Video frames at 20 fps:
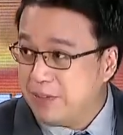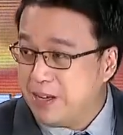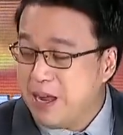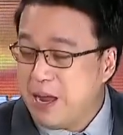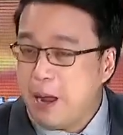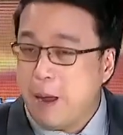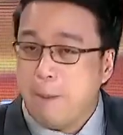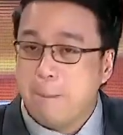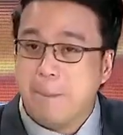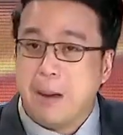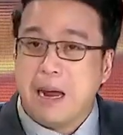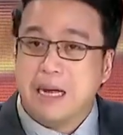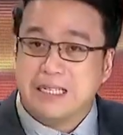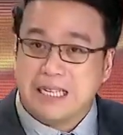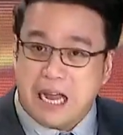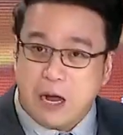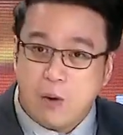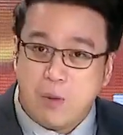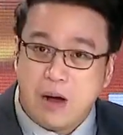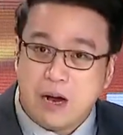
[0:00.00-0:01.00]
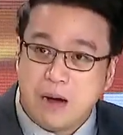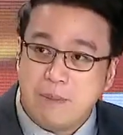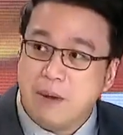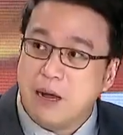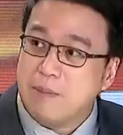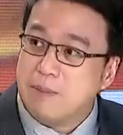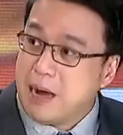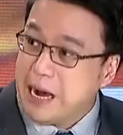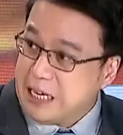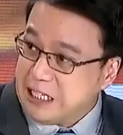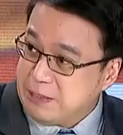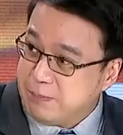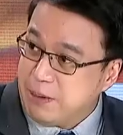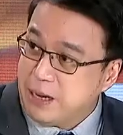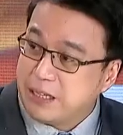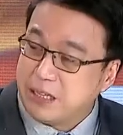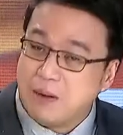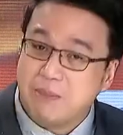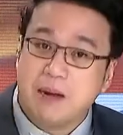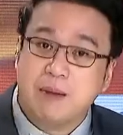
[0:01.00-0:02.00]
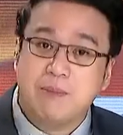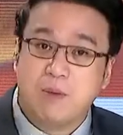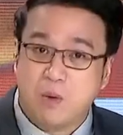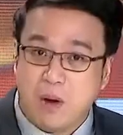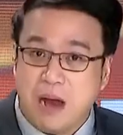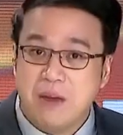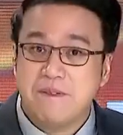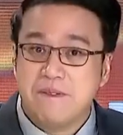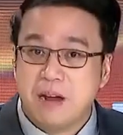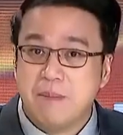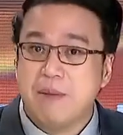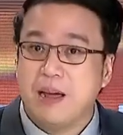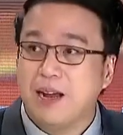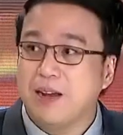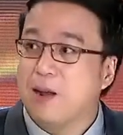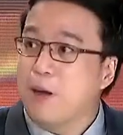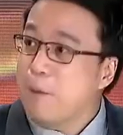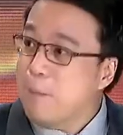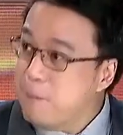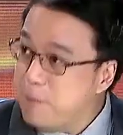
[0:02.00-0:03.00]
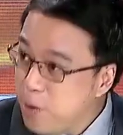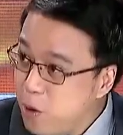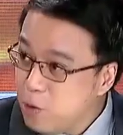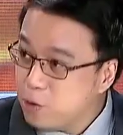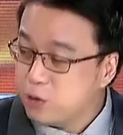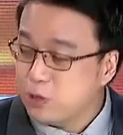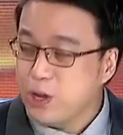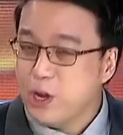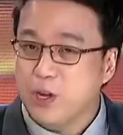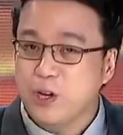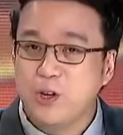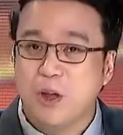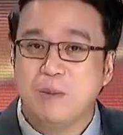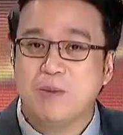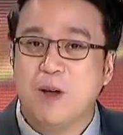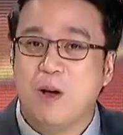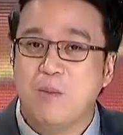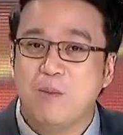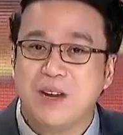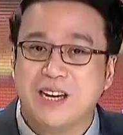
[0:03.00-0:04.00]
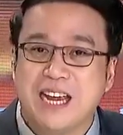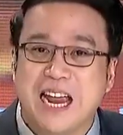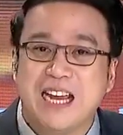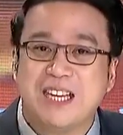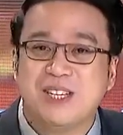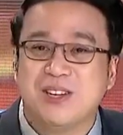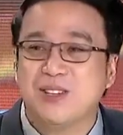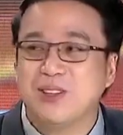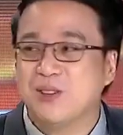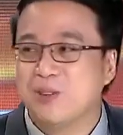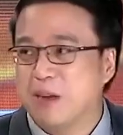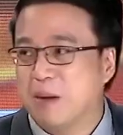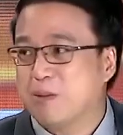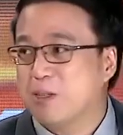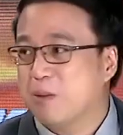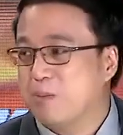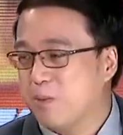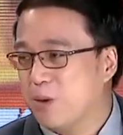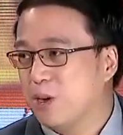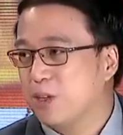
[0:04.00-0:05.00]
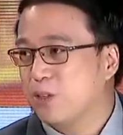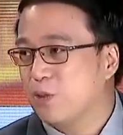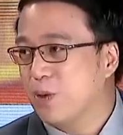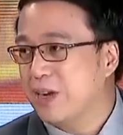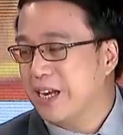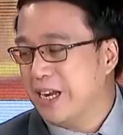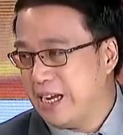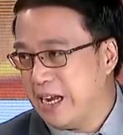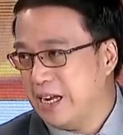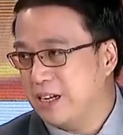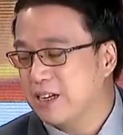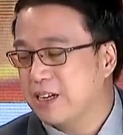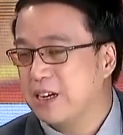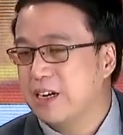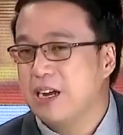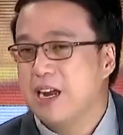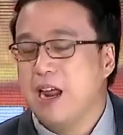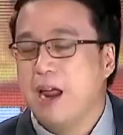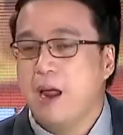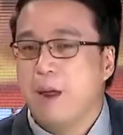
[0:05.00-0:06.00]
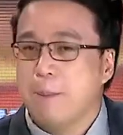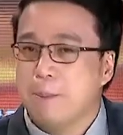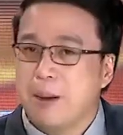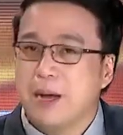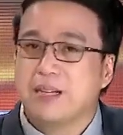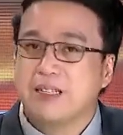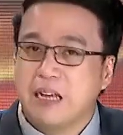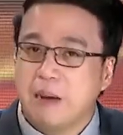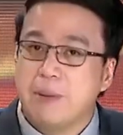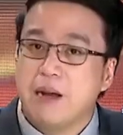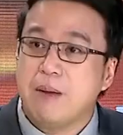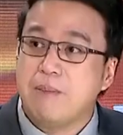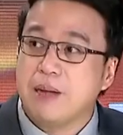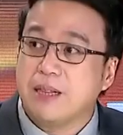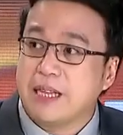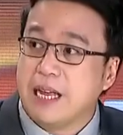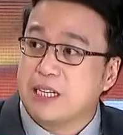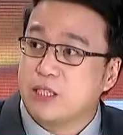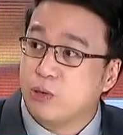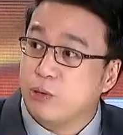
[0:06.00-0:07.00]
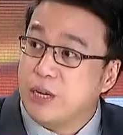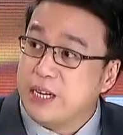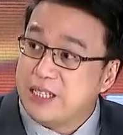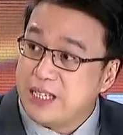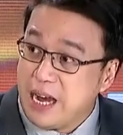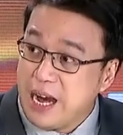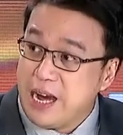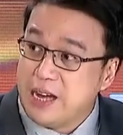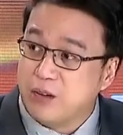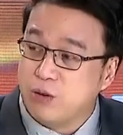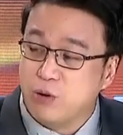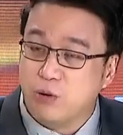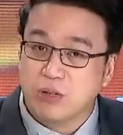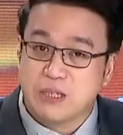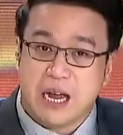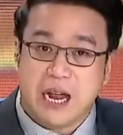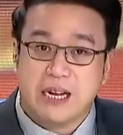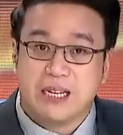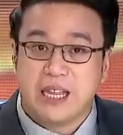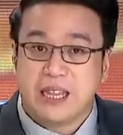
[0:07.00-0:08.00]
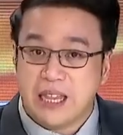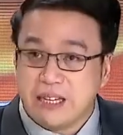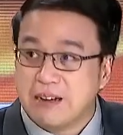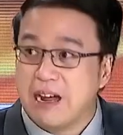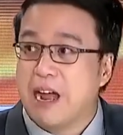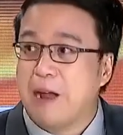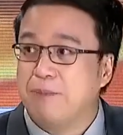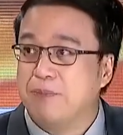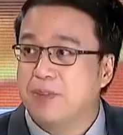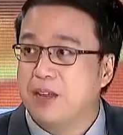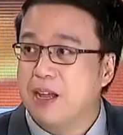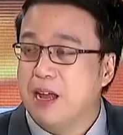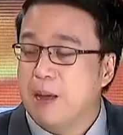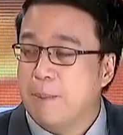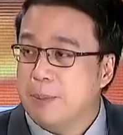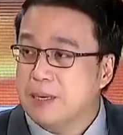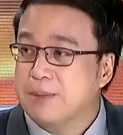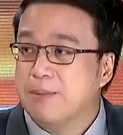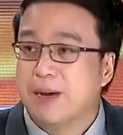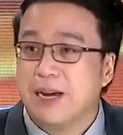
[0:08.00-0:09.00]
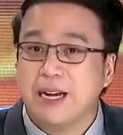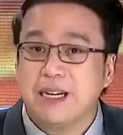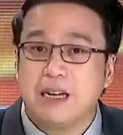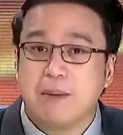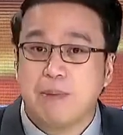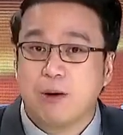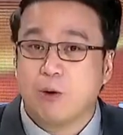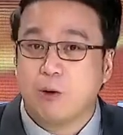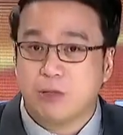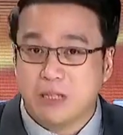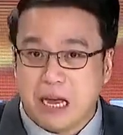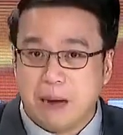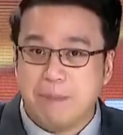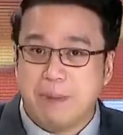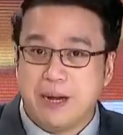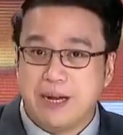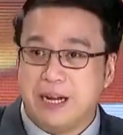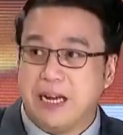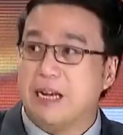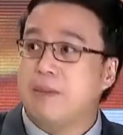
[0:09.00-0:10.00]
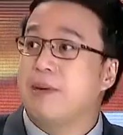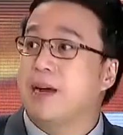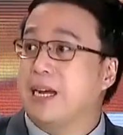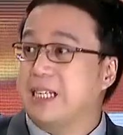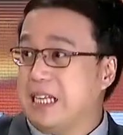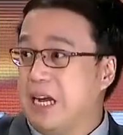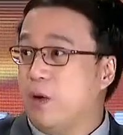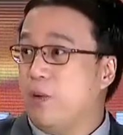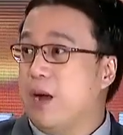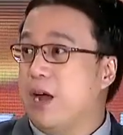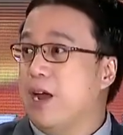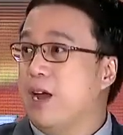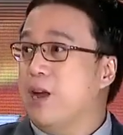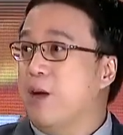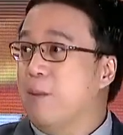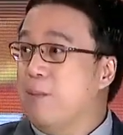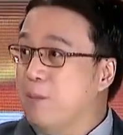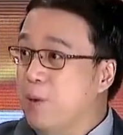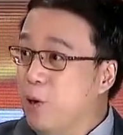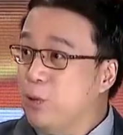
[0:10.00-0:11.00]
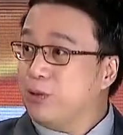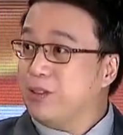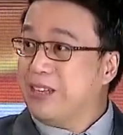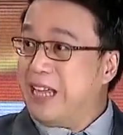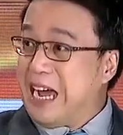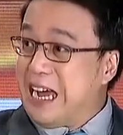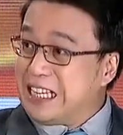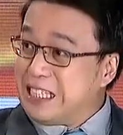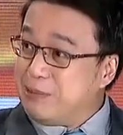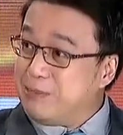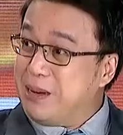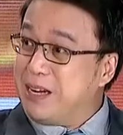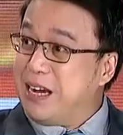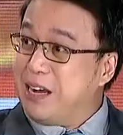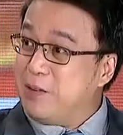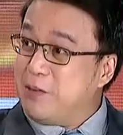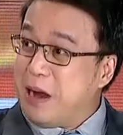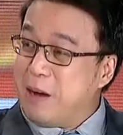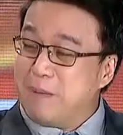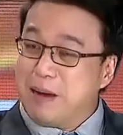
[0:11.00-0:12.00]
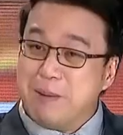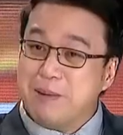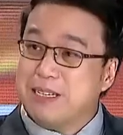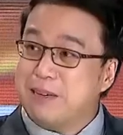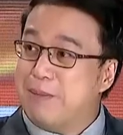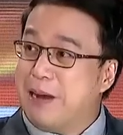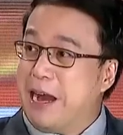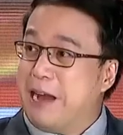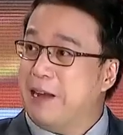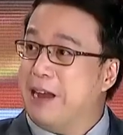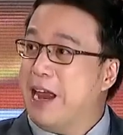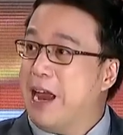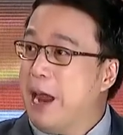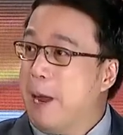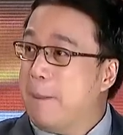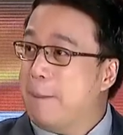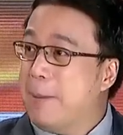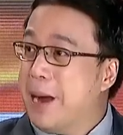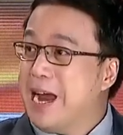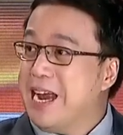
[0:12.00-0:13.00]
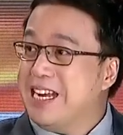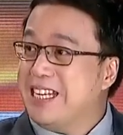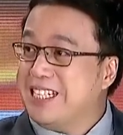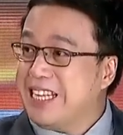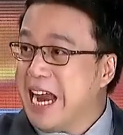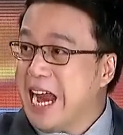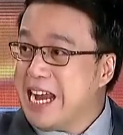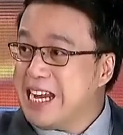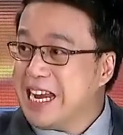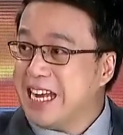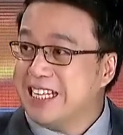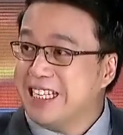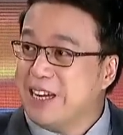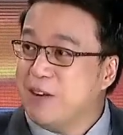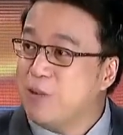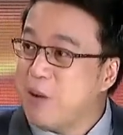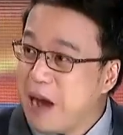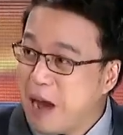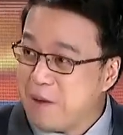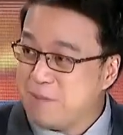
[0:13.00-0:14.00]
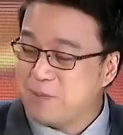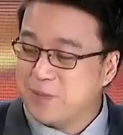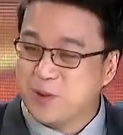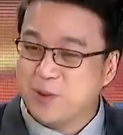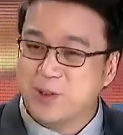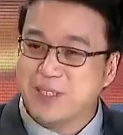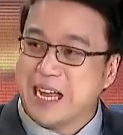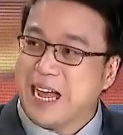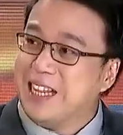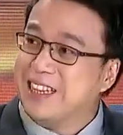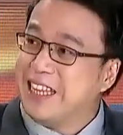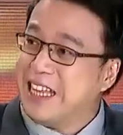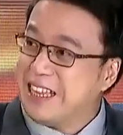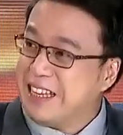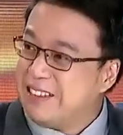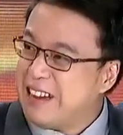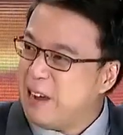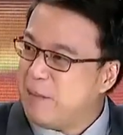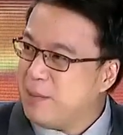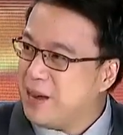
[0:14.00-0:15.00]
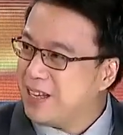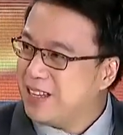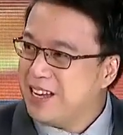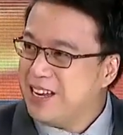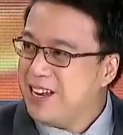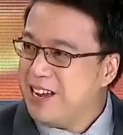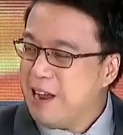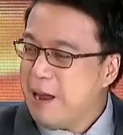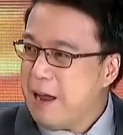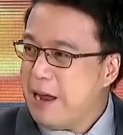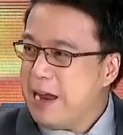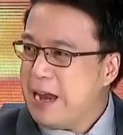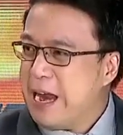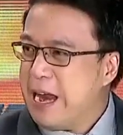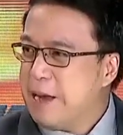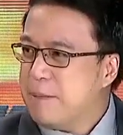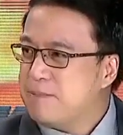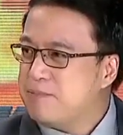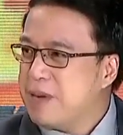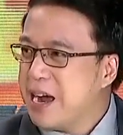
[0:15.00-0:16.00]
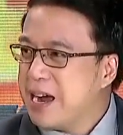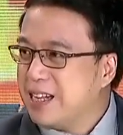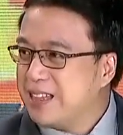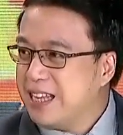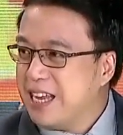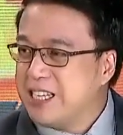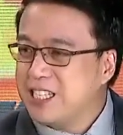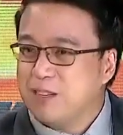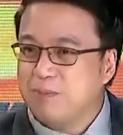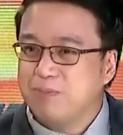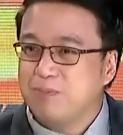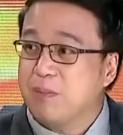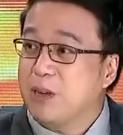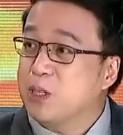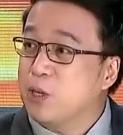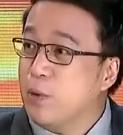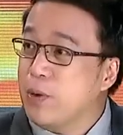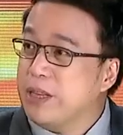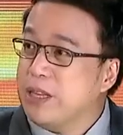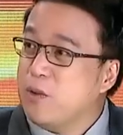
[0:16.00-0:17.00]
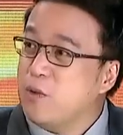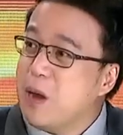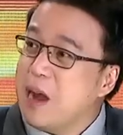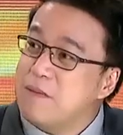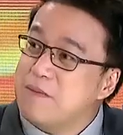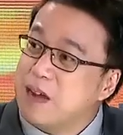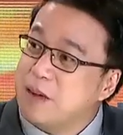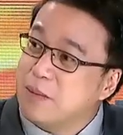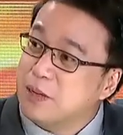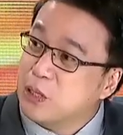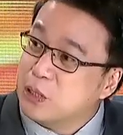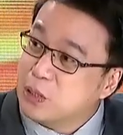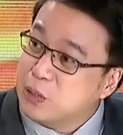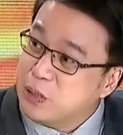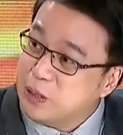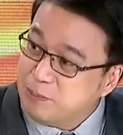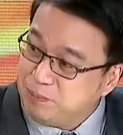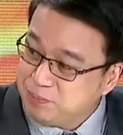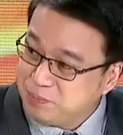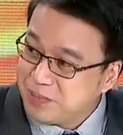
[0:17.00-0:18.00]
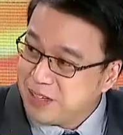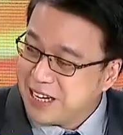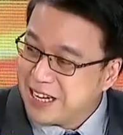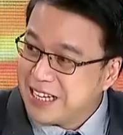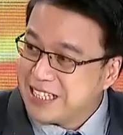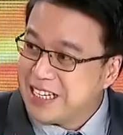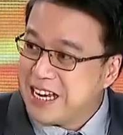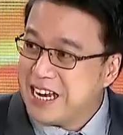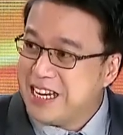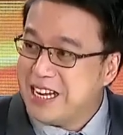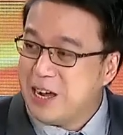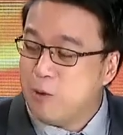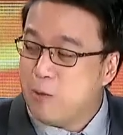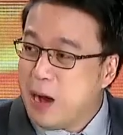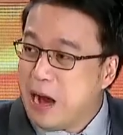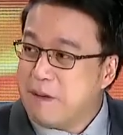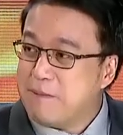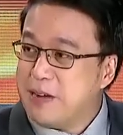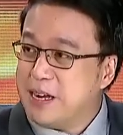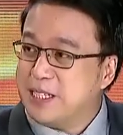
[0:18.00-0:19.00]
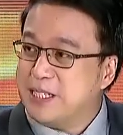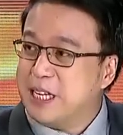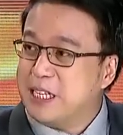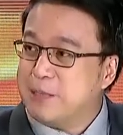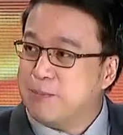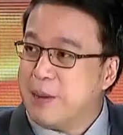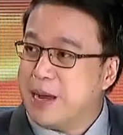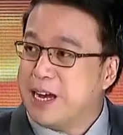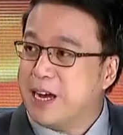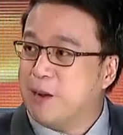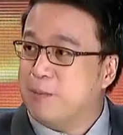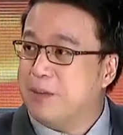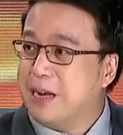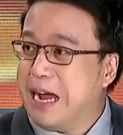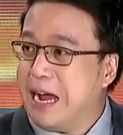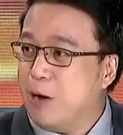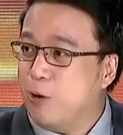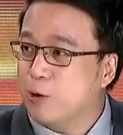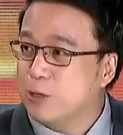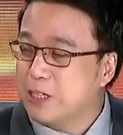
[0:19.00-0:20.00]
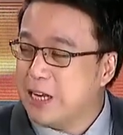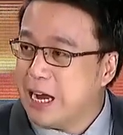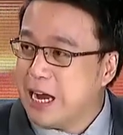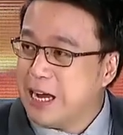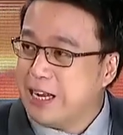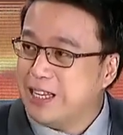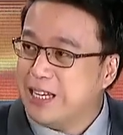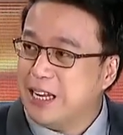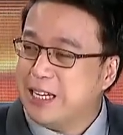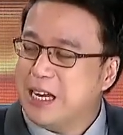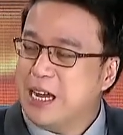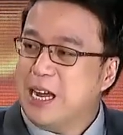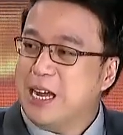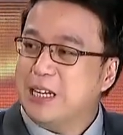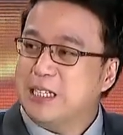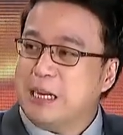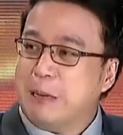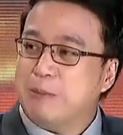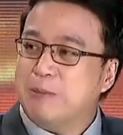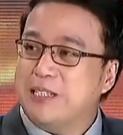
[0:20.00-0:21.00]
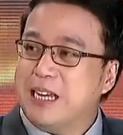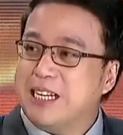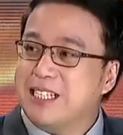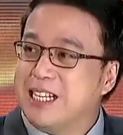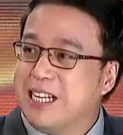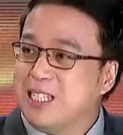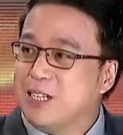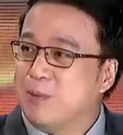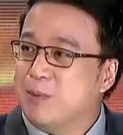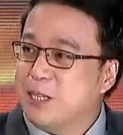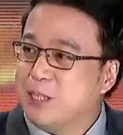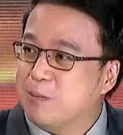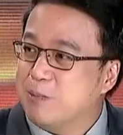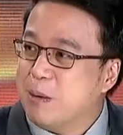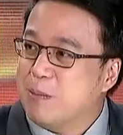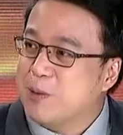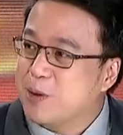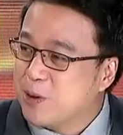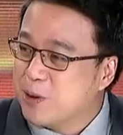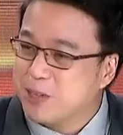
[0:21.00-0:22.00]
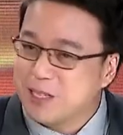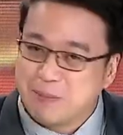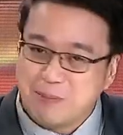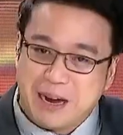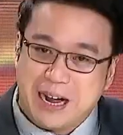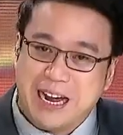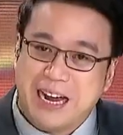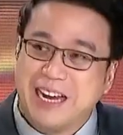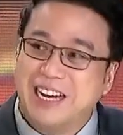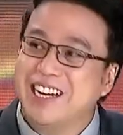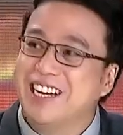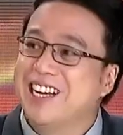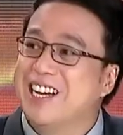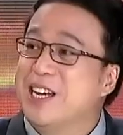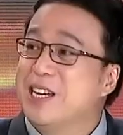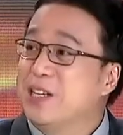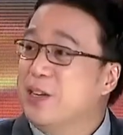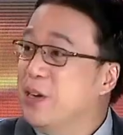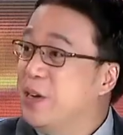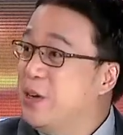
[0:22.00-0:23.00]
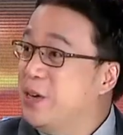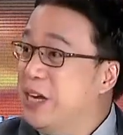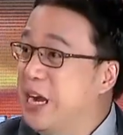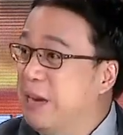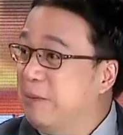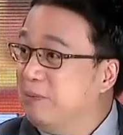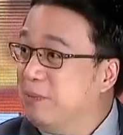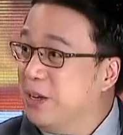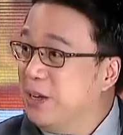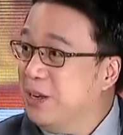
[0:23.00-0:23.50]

Hmm. Hmm. Maasawa ka man, mahusband ka man, ma-wife ka man, both you have the obligation to give support to one another. But ah. sabi ng batas, to decide kung saan titira, mas maganda pag-usapan niya ng mag-asawa. Hmm. Both the husband and the wife. Ibig sabihin, may say na si wife kung saan titira. But in practice, majority wife ang masusunod. Kasi the wife is the Speaker of the House and the Chief Justice of the Supreme Court sa bahay. So yun yan.